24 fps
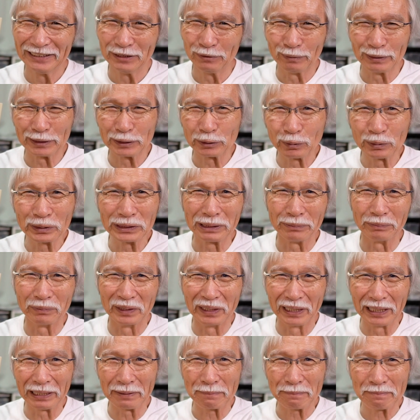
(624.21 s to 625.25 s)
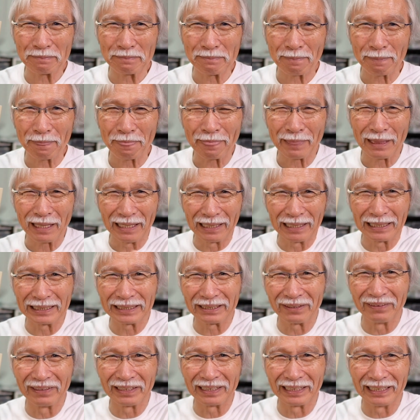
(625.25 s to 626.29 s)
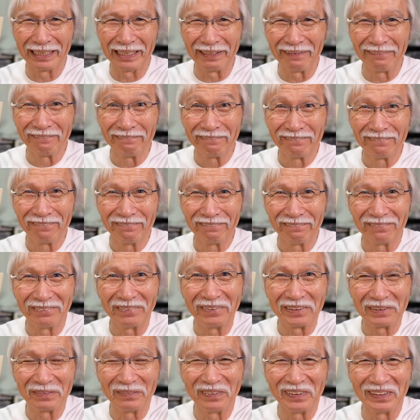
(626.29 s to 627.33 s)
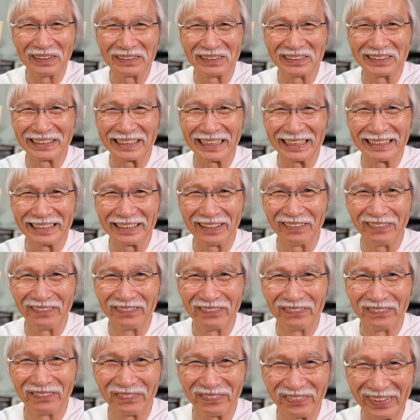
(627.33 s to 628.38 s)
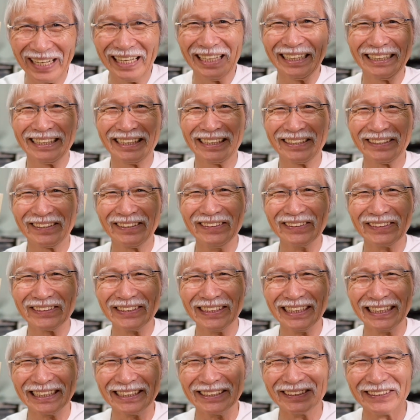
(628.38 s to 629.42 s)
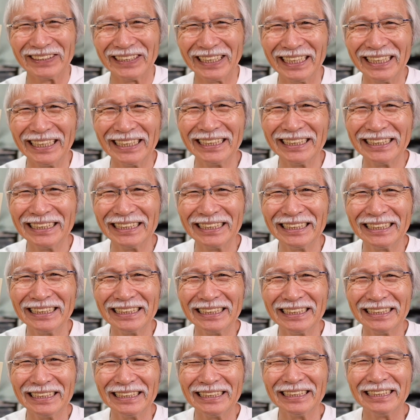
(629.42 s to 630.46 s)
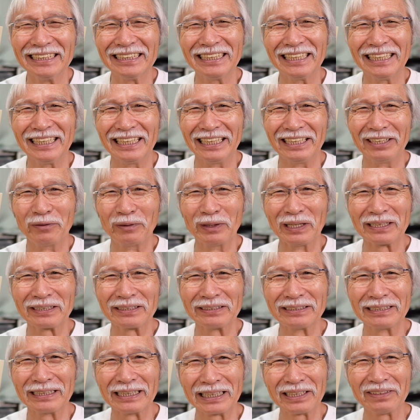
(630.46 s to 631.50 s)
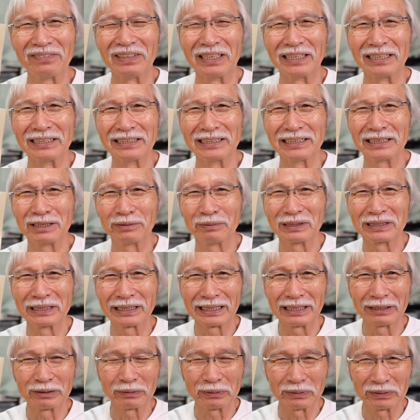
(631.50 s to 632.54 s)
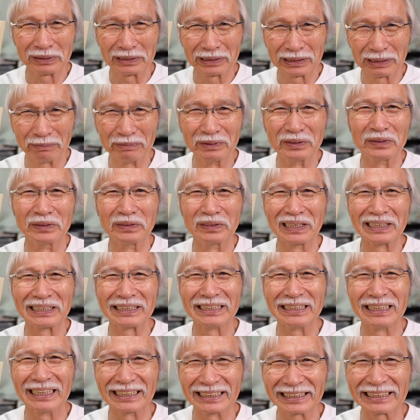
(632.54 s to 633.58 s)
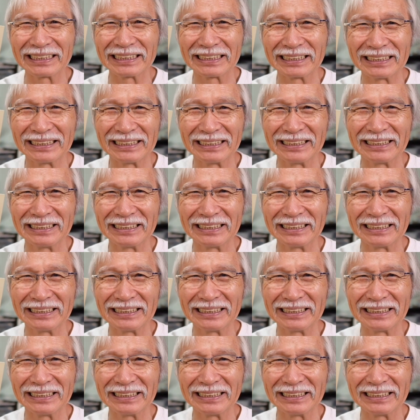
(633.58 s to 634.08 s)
まあ、少しでもね、あなたの絵がね、もう今までと違って、パーッと良くなるようにね、えー、お役に立てば、柴崎はとっても嬉しいです。